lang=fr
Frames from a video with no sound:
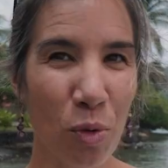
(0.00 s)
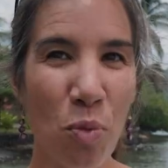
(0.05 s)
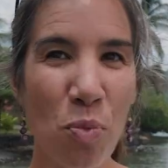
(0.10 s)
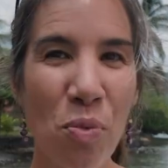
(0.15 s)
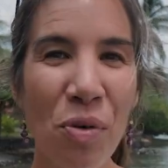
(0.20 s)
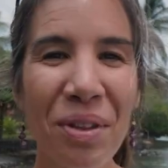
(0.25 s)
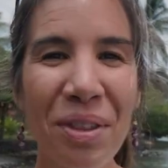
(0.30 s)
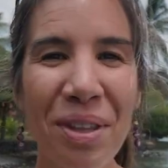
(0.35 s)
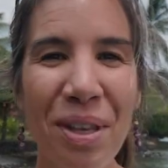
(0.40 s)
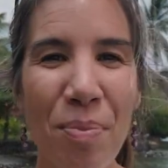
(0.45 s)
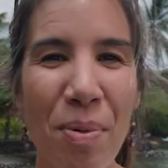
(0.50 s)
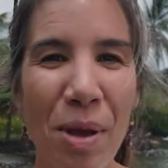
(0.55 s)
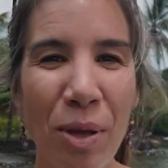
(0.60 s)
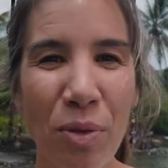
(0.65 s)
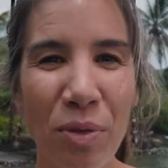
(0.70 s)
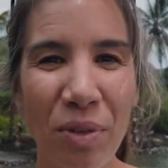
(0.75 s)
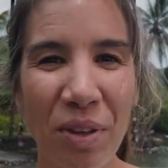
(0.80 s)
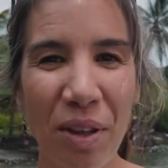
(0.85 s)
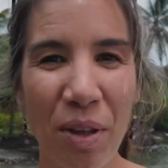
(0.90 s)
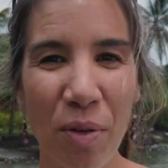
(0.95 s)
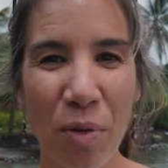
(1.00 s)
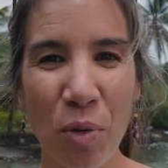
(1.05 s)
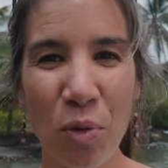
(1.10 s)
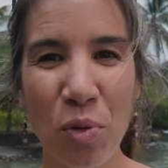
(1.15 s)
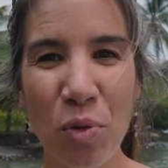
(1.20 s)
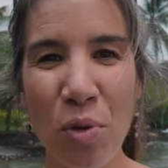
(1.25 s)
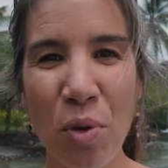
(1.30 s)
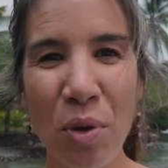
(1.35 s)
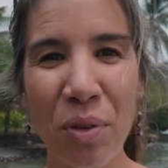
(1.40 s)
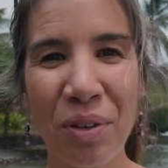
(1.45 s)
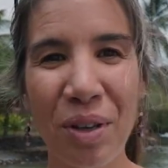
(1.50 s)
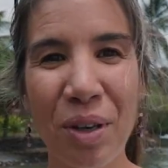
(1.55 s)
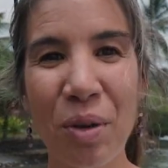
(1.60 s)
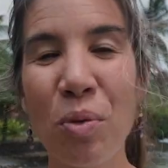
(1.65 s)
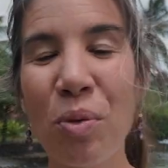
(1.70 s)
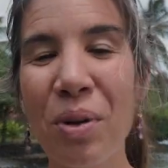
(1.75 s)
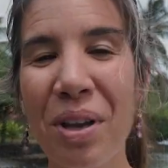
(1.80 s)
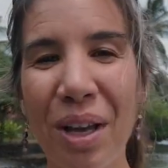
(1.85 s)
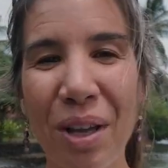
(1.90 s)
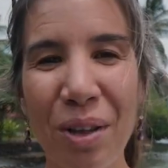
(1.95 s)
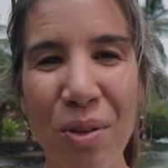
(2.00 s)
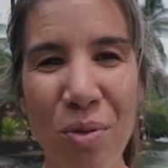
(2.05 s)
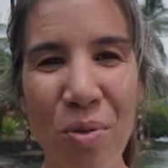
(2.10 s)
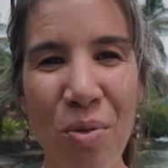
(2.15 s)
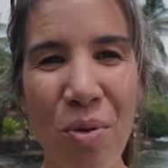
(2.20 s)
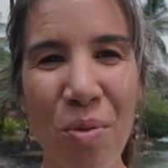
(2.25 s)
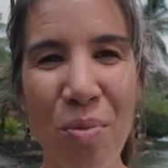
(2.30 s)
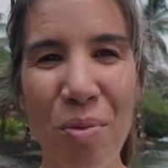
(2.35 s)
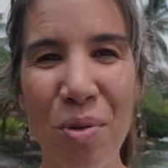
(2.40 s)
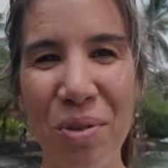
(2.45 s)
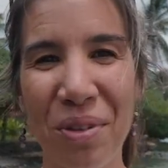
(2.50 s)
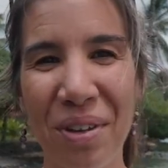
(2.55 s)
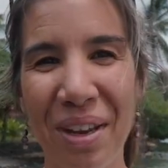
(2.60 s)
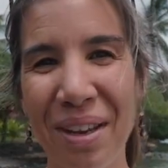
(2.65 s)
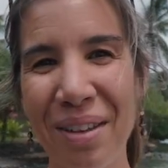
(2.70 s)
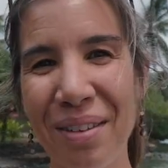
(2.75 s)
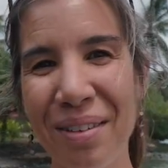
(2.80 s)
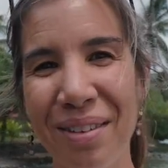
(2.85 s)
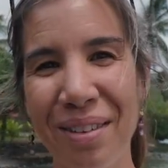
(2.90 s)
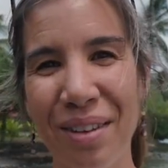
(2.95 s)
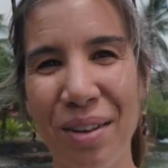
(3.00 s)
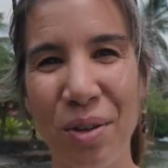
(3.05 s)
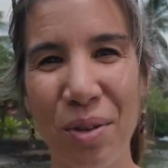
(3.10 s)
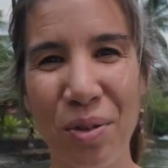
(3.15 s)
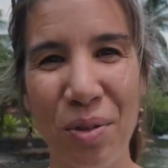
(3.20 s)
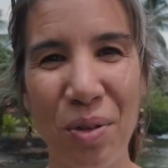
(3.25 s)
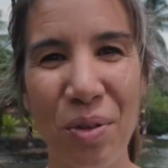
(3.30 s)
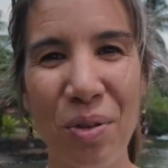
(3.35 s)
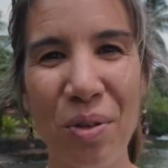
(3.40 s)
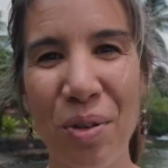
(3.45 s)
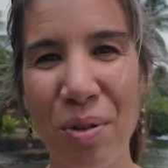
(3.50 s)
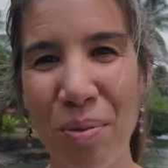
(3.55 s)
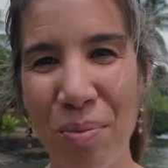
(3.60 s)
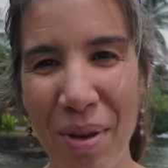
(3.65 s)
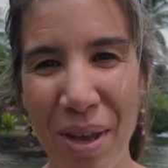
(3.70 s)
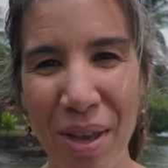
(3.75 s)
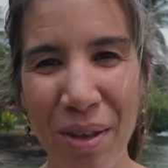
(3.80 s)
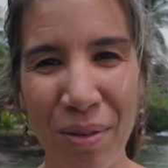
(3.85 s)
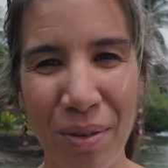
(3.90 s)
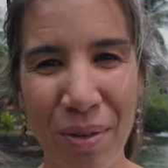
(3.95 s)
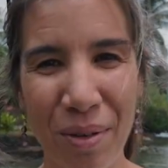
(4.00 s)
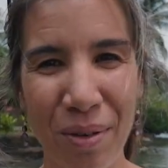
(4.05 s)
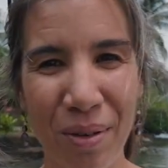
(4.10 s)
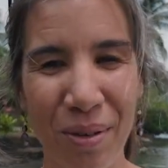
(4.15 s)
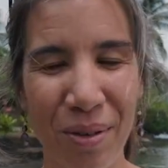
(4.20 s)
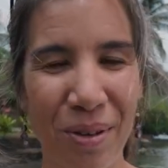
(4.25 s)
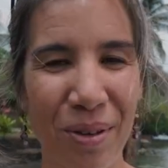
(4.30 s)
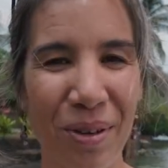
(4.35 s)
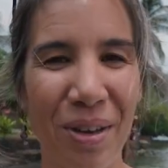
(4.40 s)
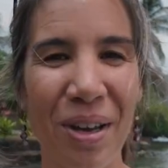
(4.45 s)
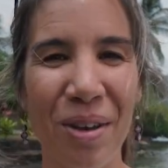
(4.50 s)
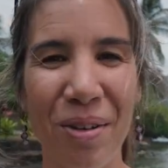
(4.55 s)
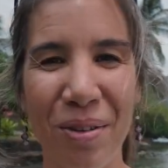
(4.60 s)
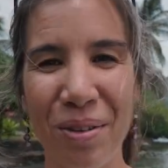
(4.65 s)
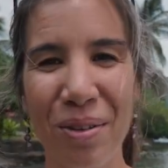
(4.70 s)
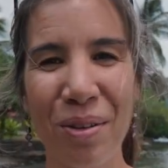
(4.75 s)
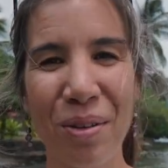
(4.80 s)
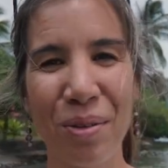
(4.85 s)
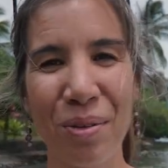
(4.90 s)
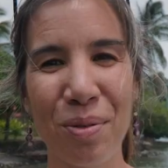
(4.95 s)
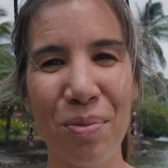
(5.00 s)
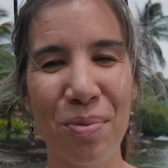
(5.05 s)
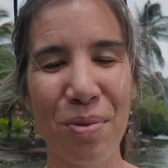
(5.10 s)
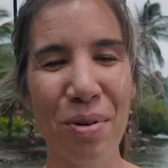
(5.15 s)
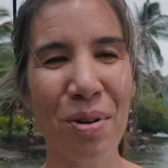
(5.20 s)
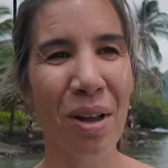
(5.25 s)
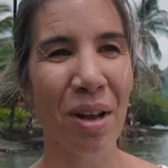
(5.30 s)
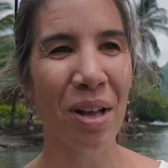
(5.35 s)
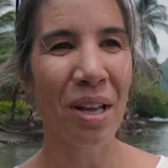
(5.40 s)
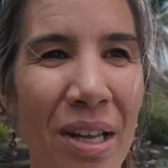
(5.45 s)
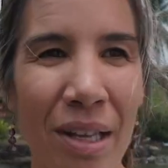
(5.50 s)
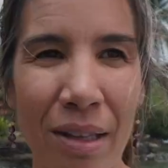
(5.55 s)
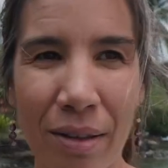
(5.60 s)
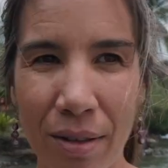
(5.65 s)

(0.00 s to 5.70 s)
Le point de départ de cette aventure, c'est Concarneau en Bretagne, c'est euh, notre camp de base euh, à Under the Pole.